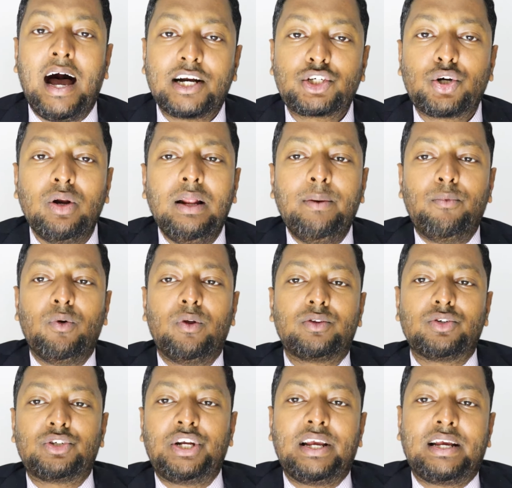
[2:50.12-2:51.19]
আসলে
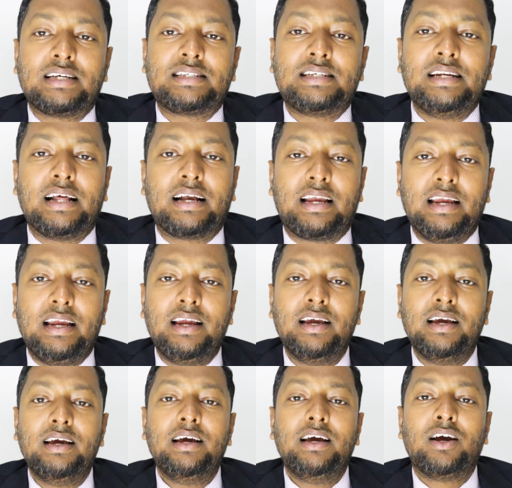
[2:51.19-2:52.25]
মূলত শেখ হাসিনাকে
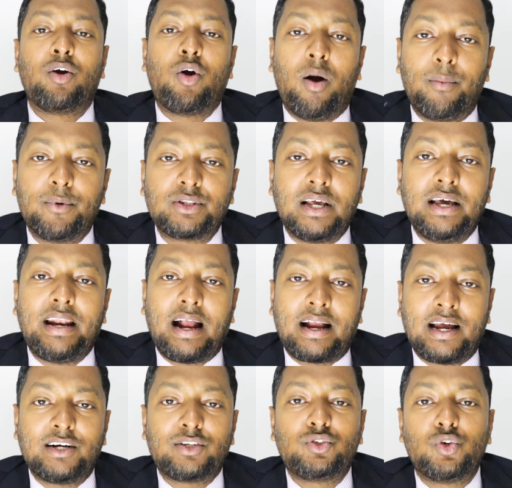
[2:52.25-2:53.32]
ক্ষমতায়
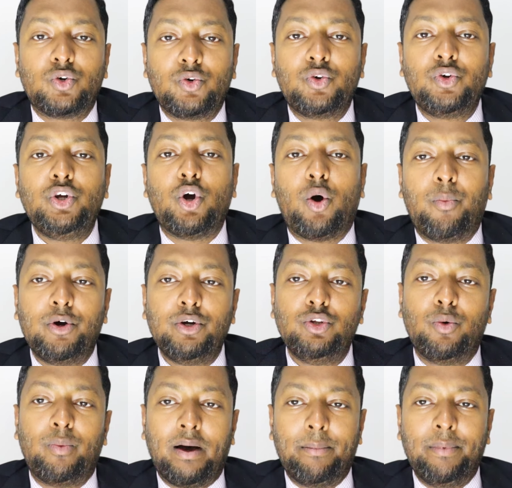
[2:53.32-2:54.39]
রাখার জন্যই
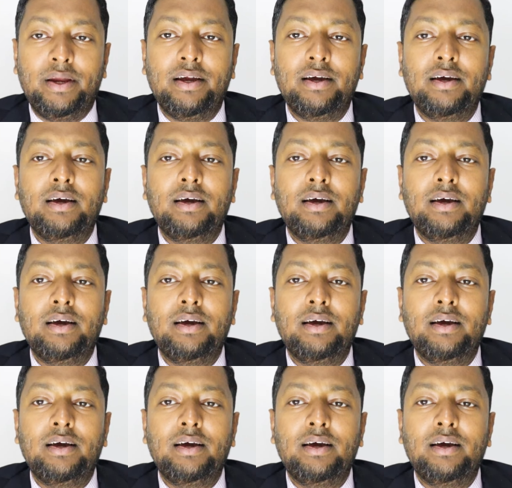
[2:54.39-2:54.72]
অবৈধভাবে